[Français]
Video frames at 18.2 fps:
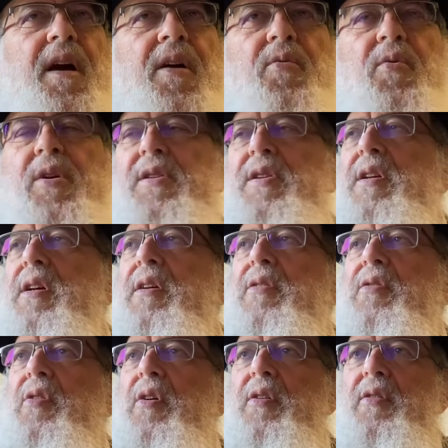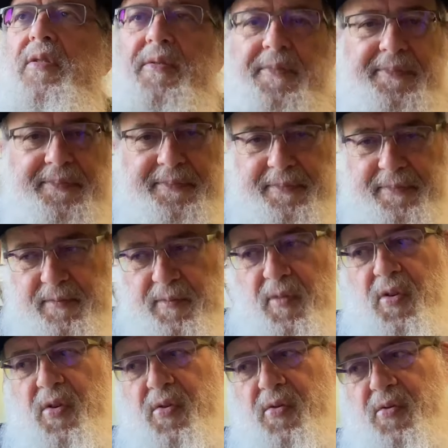à Washington,
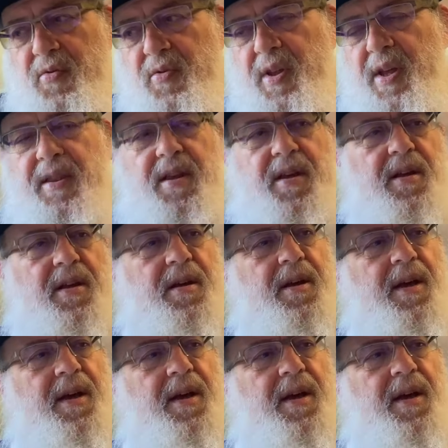une année